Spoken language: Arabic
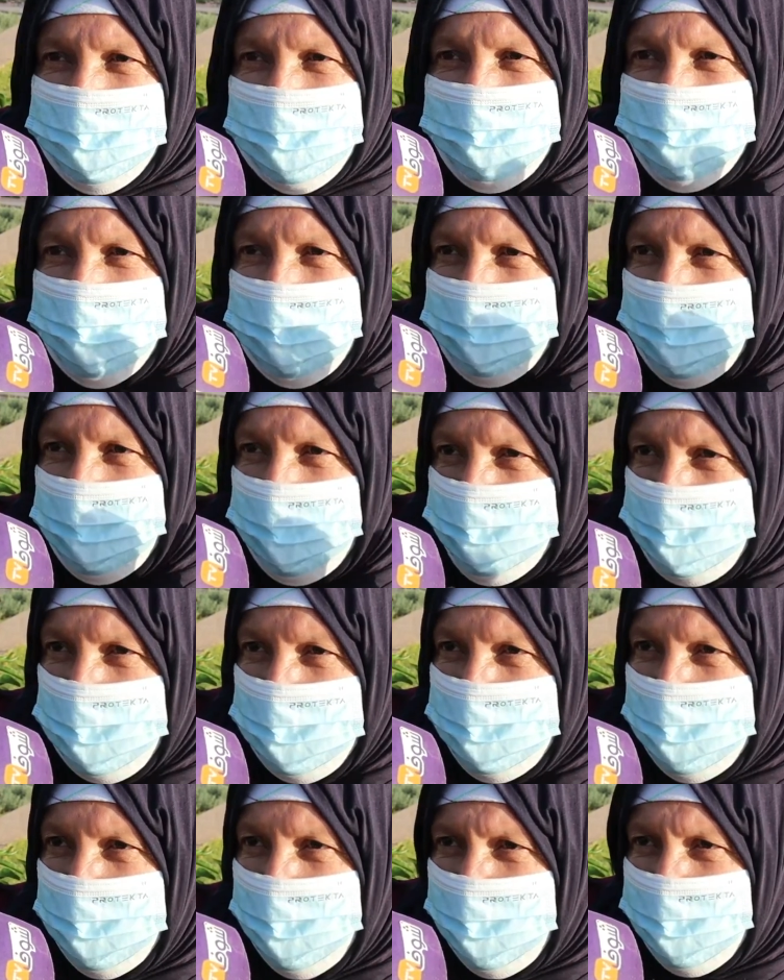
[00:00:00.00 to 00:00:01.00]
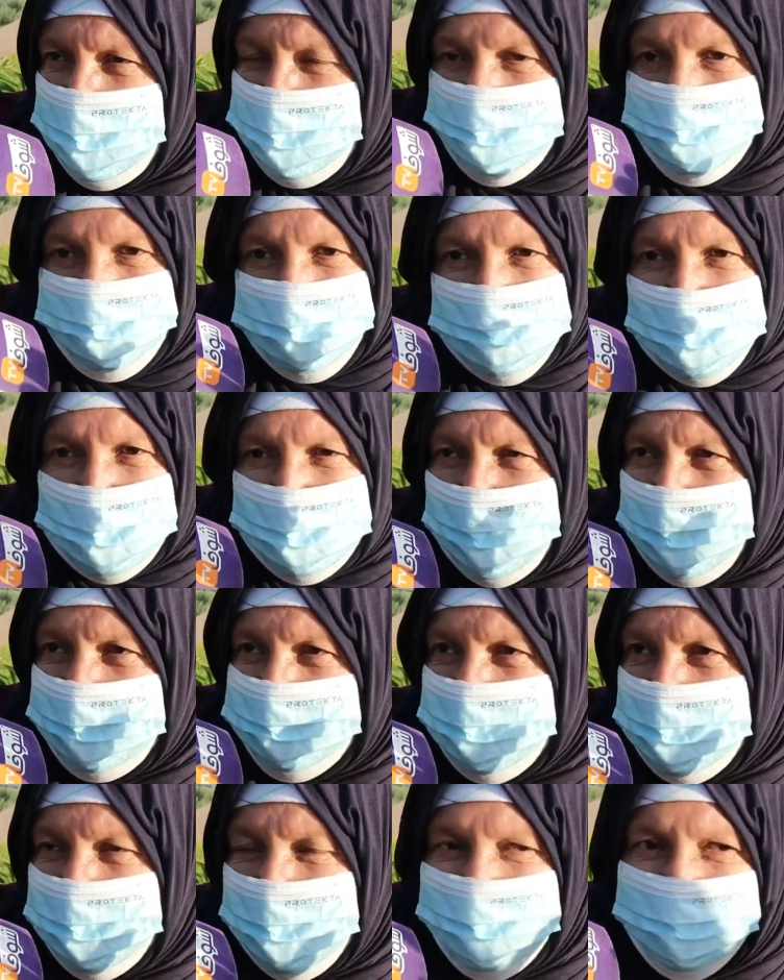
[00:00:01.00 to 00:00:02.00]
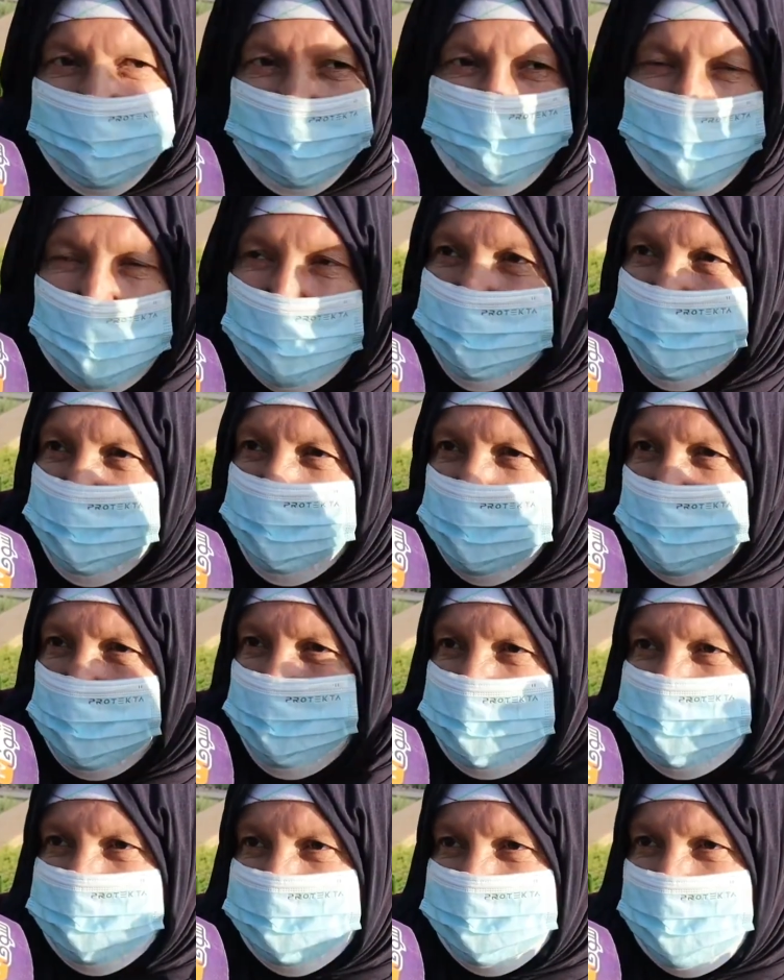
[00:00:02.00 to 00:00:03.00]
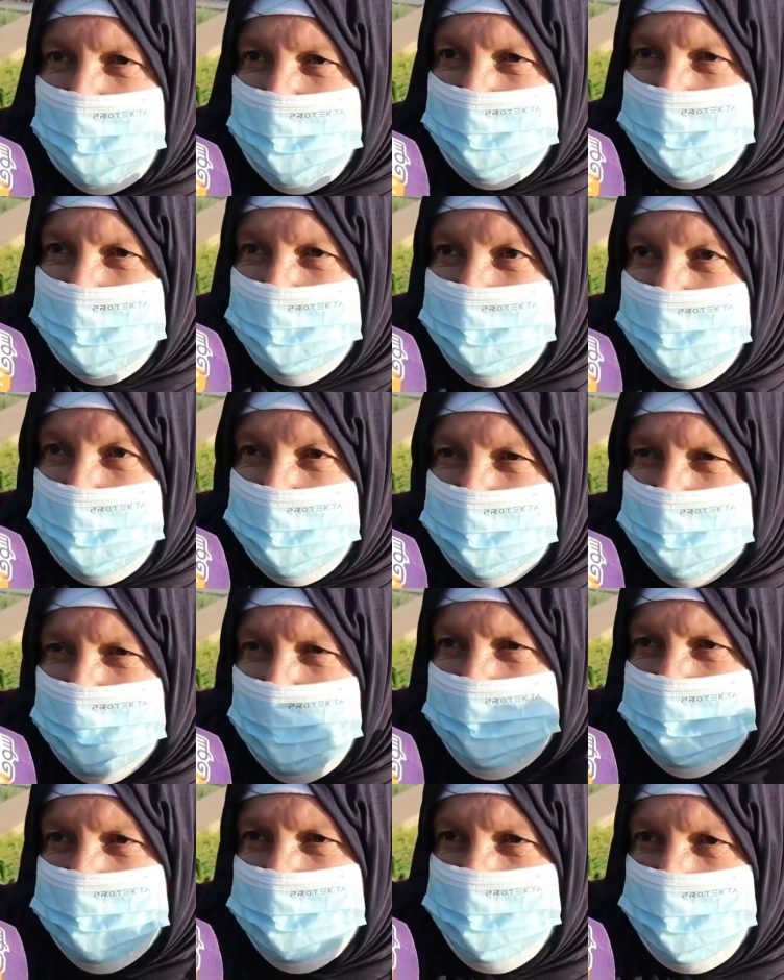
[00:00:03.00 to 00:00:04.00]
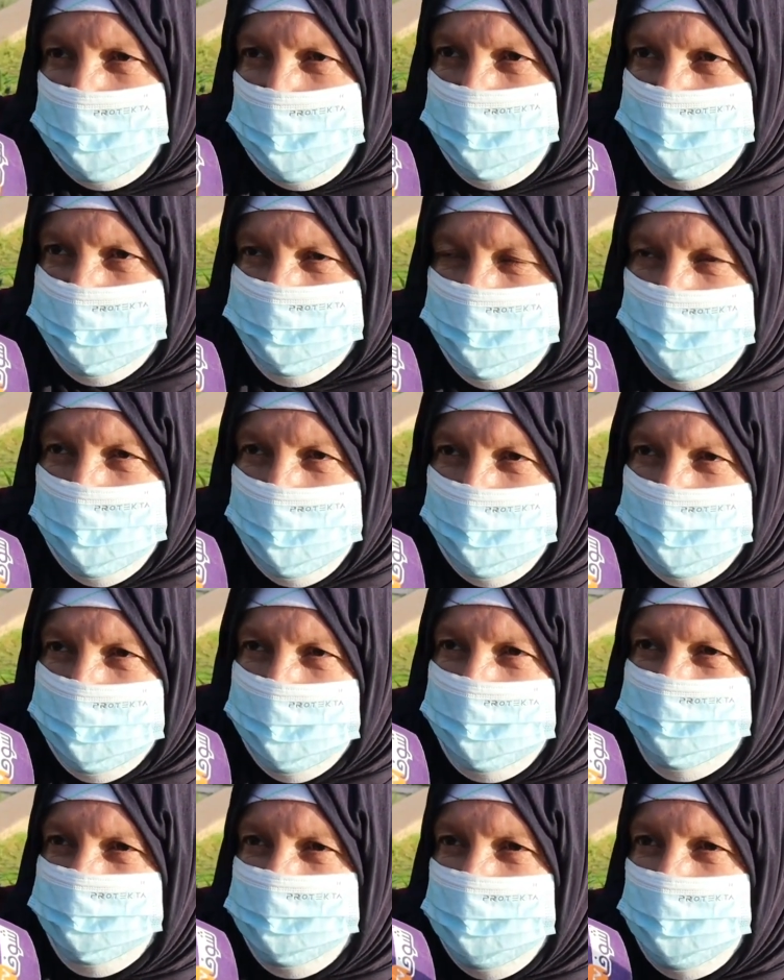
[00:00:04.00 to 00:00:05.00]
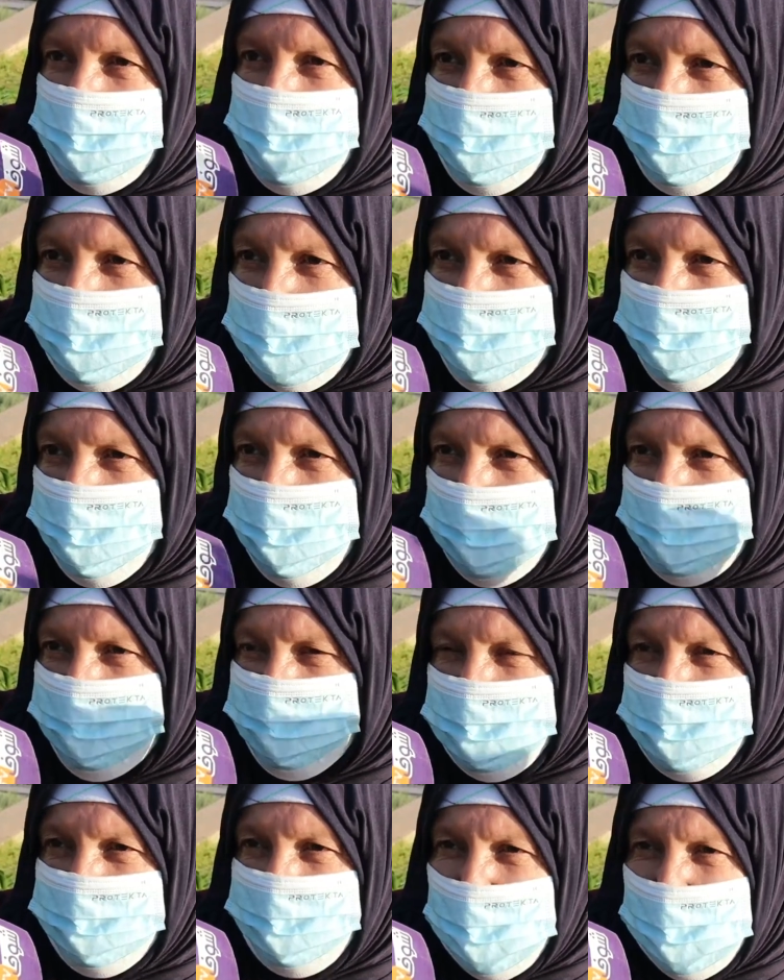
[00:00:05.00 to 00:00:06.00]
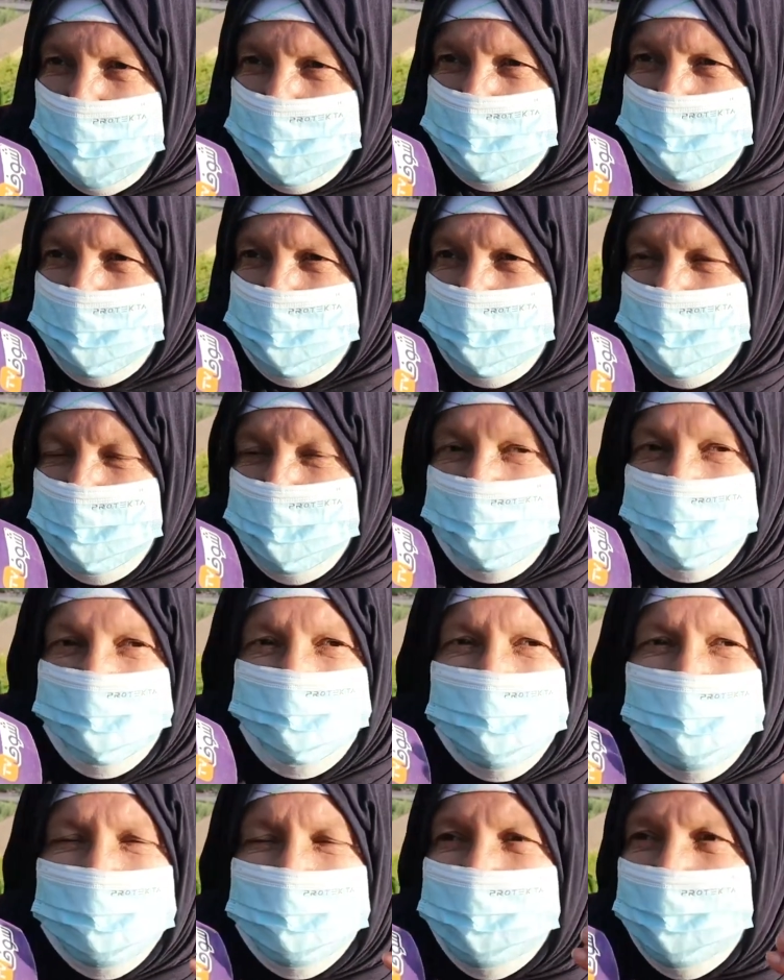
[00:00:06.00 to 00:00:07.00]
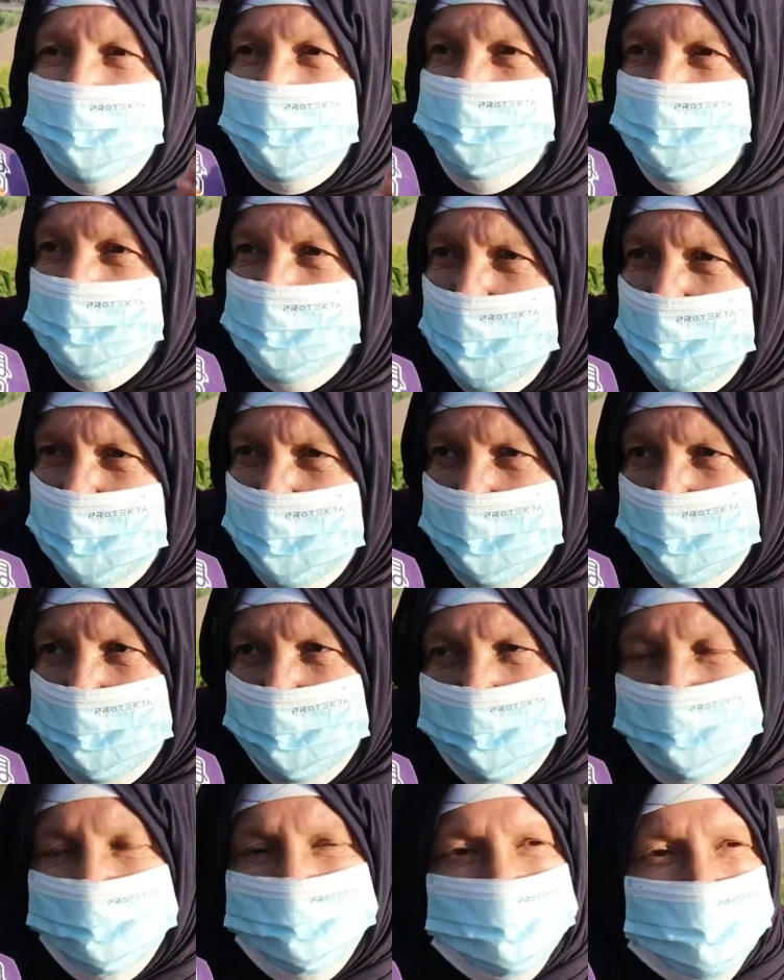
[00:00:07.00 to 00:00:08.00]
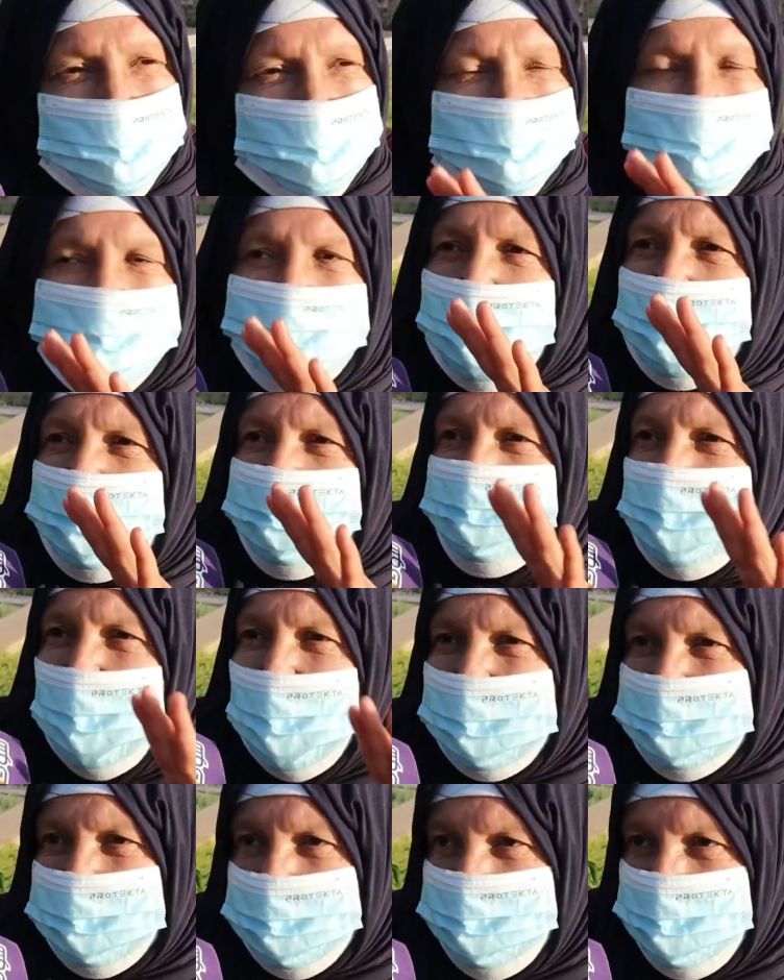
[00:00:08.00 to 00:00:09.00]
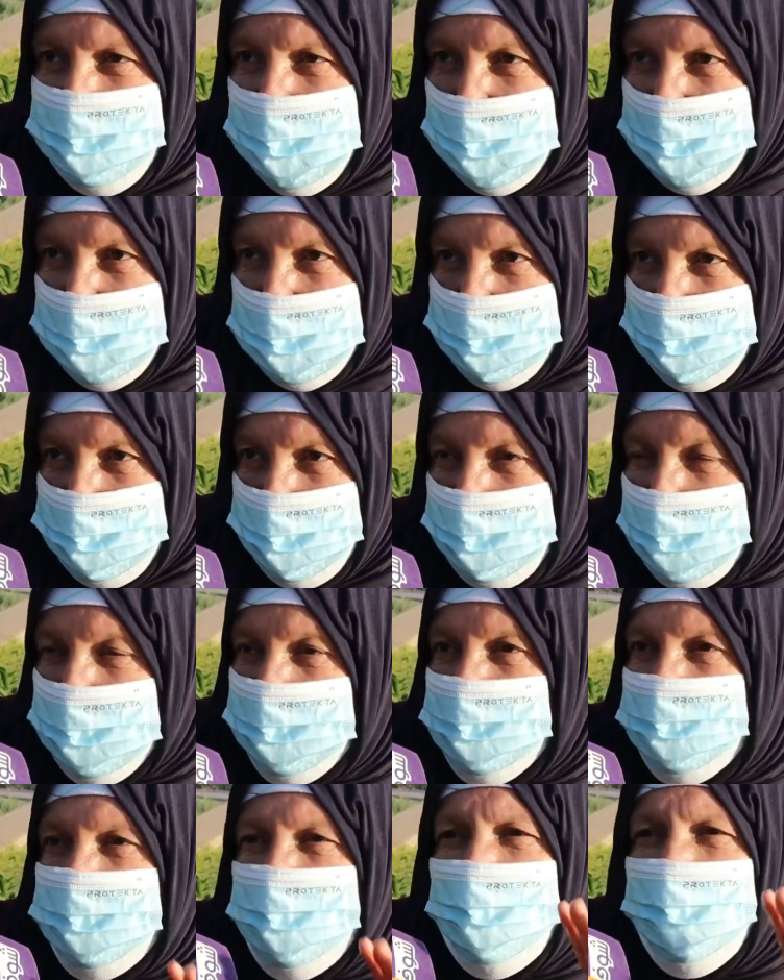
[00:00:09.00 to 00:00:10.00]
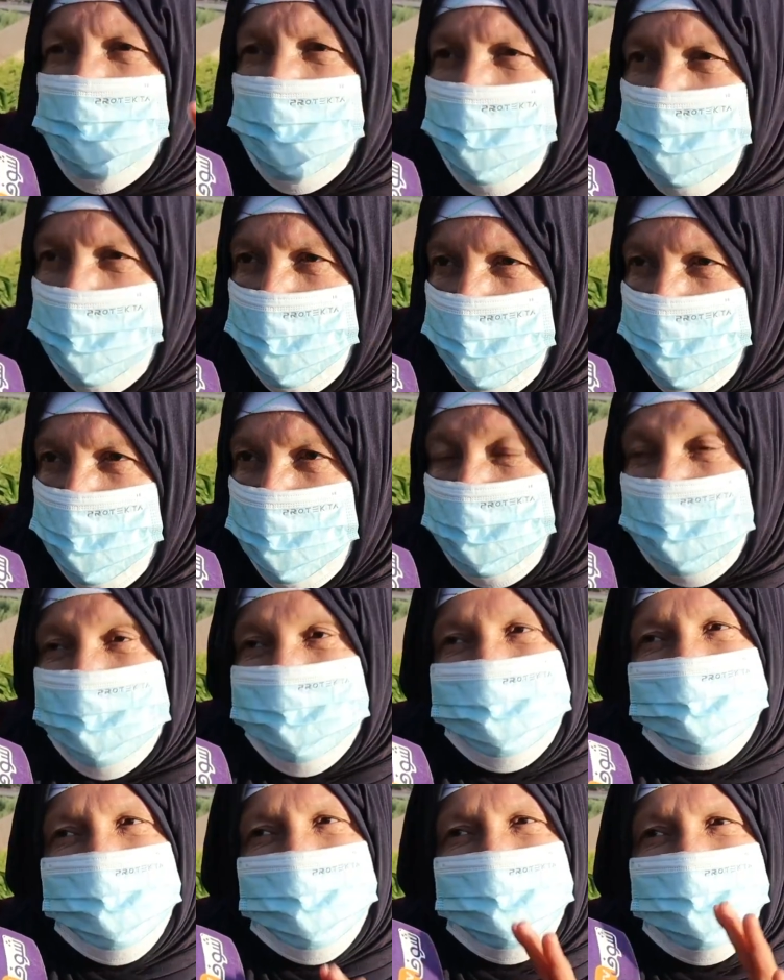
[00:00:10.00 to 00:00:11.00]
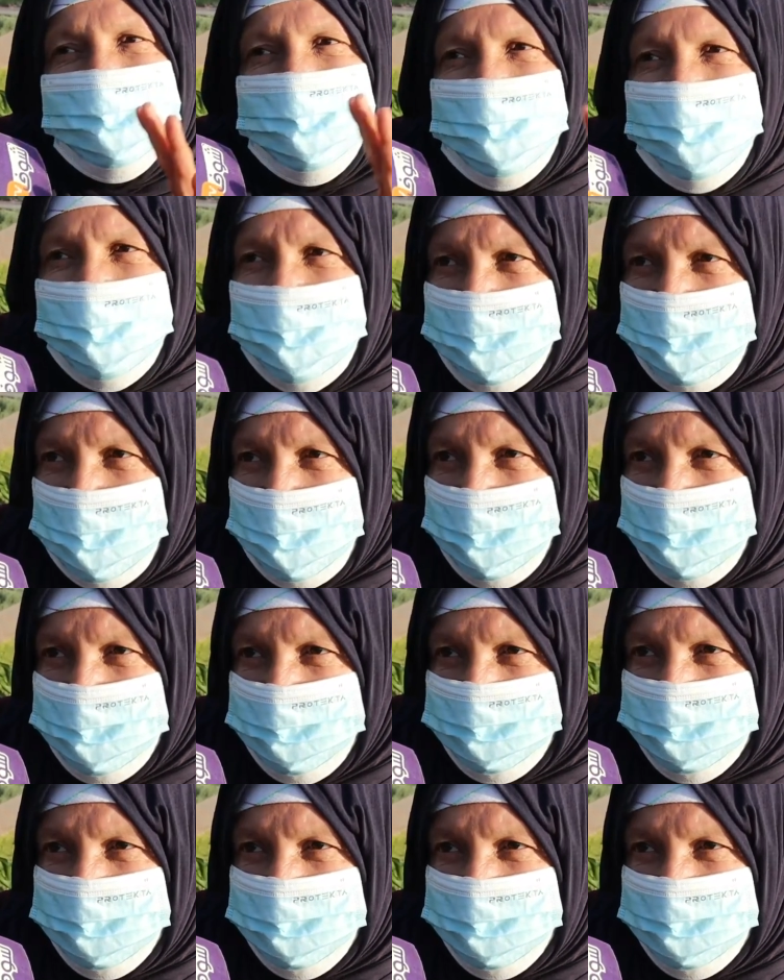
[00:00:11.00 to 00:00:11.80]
قال لي نهرب عليها نمشي لراسي قال لي نبعدها منها من الصداع قال لي قتلاتني بالغوت كيمشي يهرب كتقول لي نمشي معاك منين كيمشي كتضارب معاه تمايا وكتشوهو وكدير ليه حاله